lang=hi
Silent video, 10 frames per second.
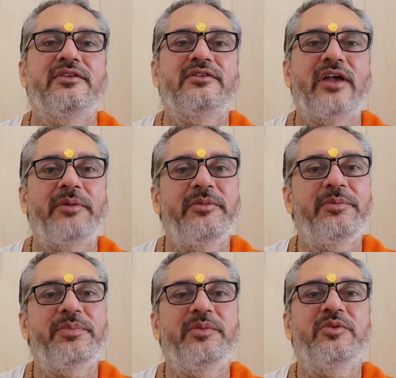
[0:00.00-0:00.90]

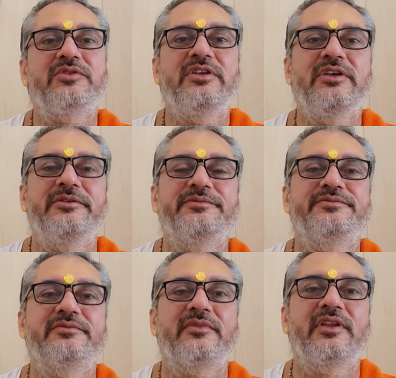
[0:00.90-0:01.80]
सामीप्य मुक्ति
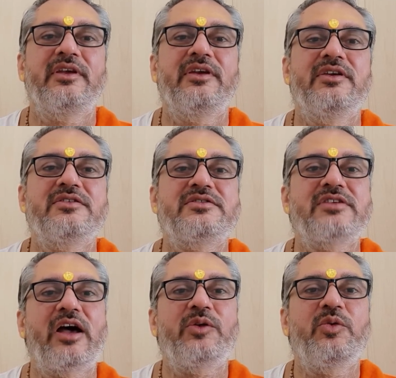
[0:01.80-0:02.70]

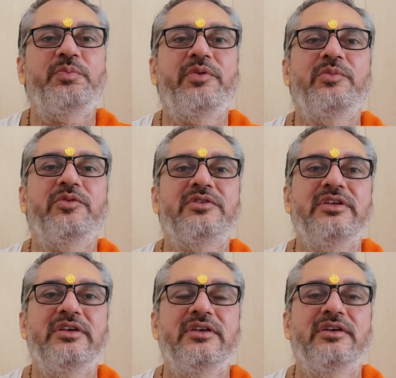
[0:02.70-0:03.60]
सारूप्य
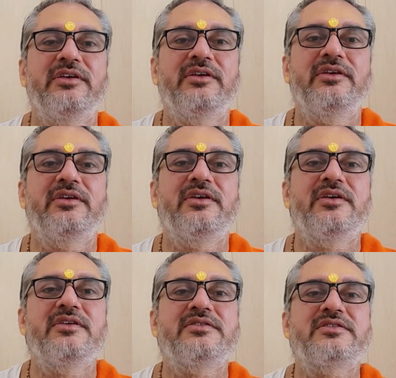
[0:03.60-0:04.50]
मुक्ति
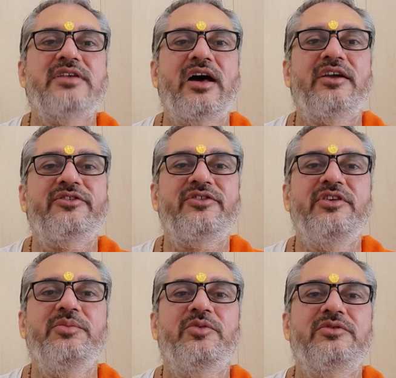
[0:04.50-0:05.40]

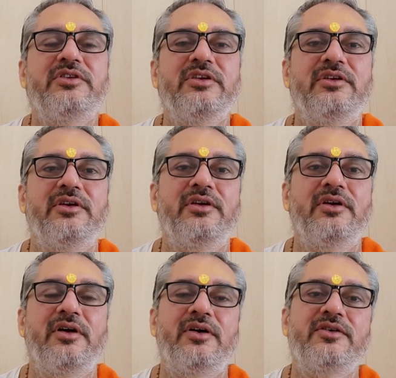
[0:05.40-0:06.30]
साष्टी मुक्ति
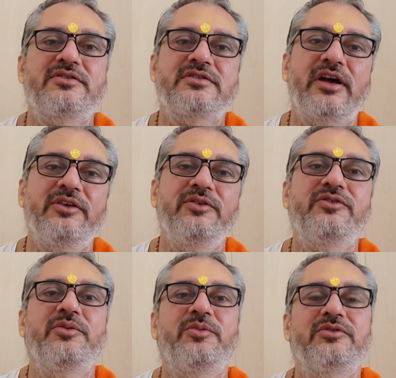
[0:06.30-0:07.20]
और
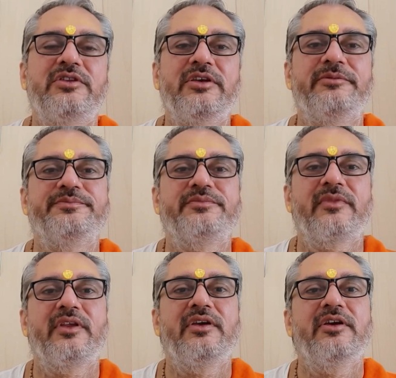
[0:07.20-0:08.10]
सायुज्य मुक्ति
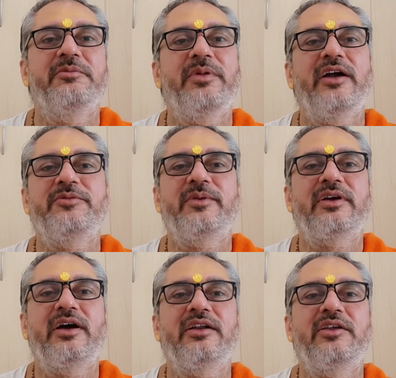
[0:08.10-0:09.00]
पांच
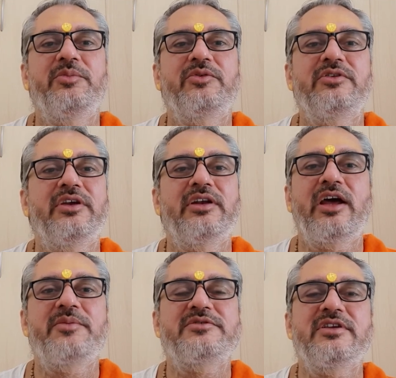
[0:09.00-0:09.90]
प्रकार की मुक्तियां
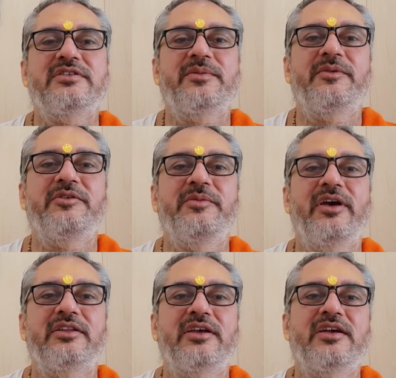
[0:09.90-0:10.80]
नाम से ही समझ में
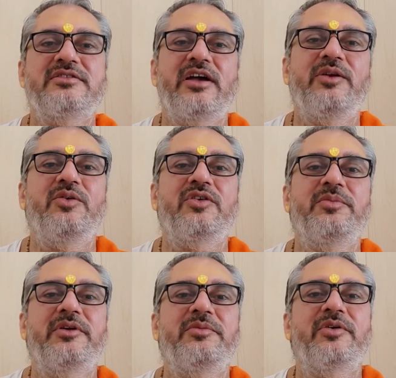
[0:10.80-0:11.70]
आता है सालोक
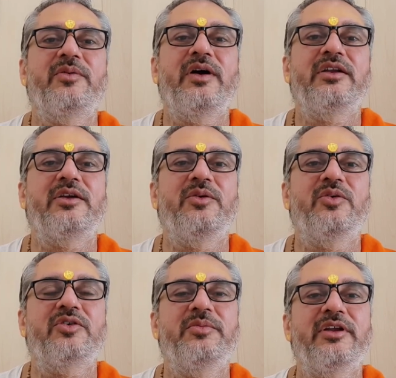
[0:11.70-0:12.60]
मन भगवान के
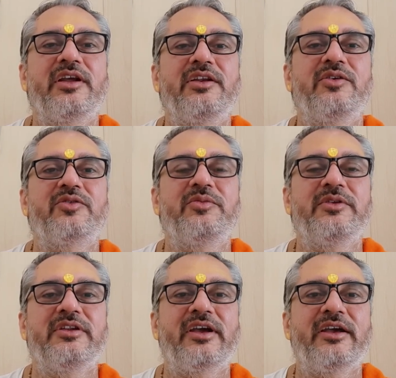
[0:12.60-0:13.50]
लोक में रहने को
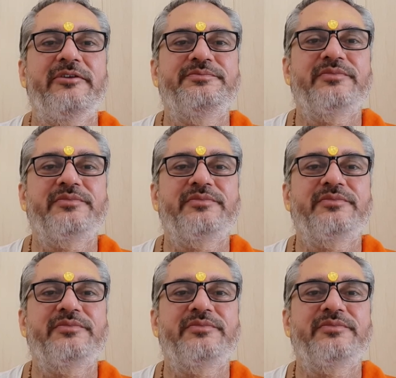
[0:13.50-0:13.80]
मिल जाए